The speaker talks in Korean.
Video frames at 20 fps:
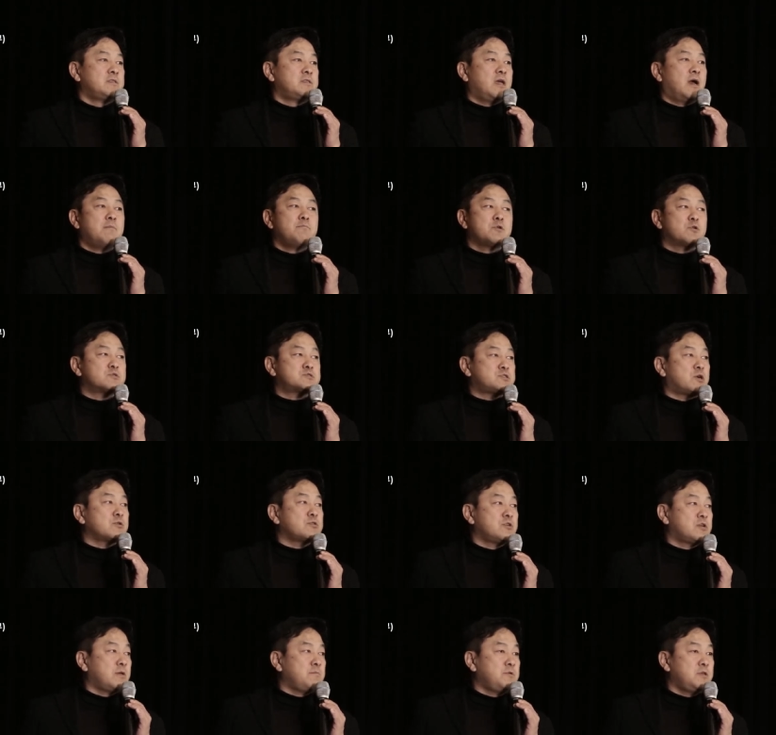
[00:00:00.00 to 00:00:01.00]
대한민국
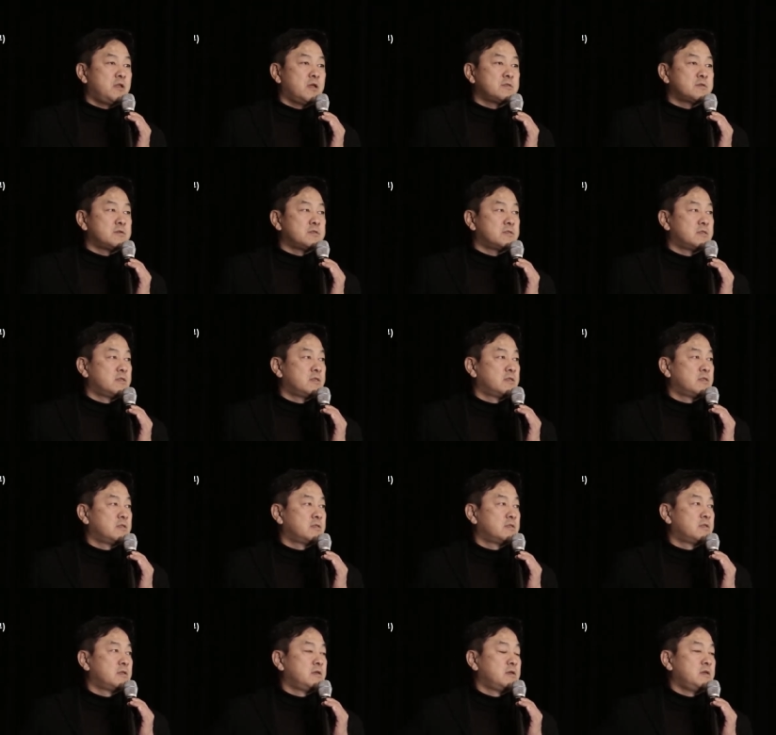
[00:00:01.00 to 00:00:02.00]
청년의 미래는
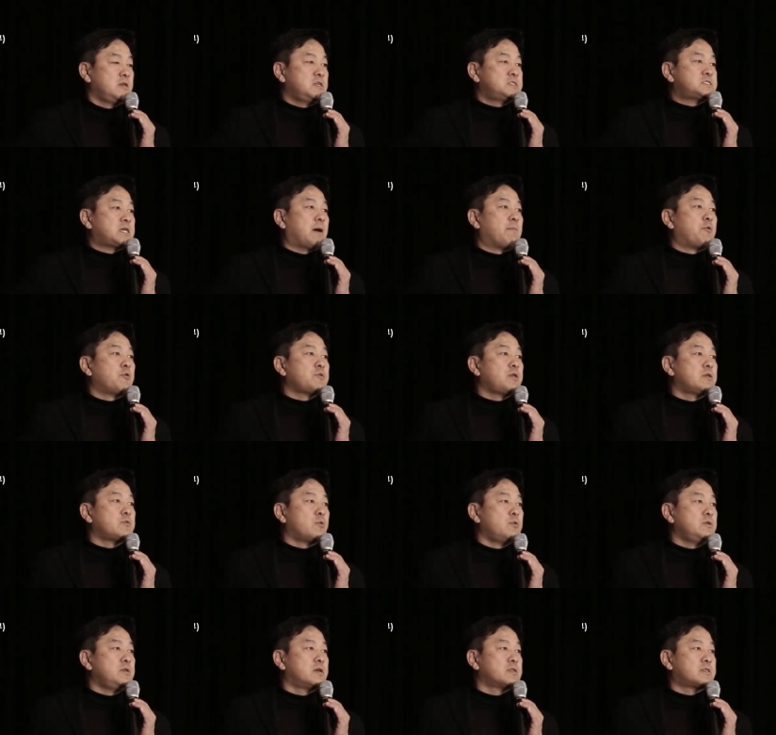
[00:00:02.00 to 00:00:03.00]
이 자본의
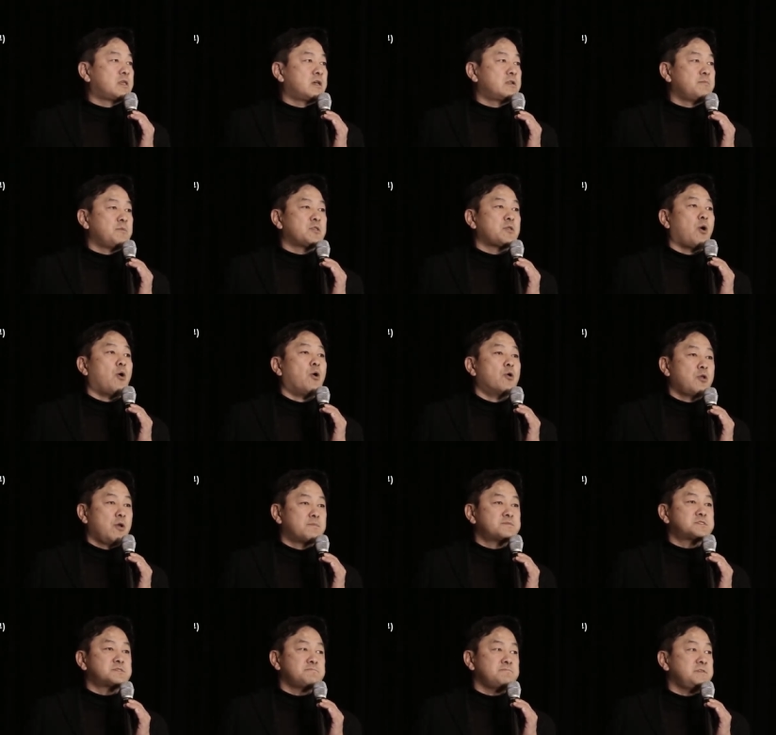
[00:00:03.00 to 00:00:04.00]
논리에 따르면
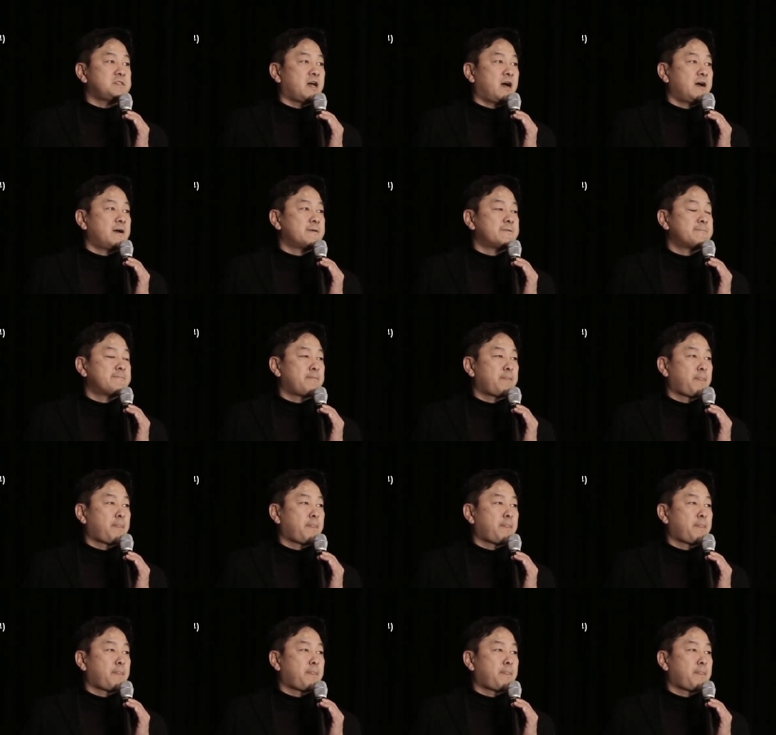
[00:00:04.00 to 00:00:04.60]
어렵습니다.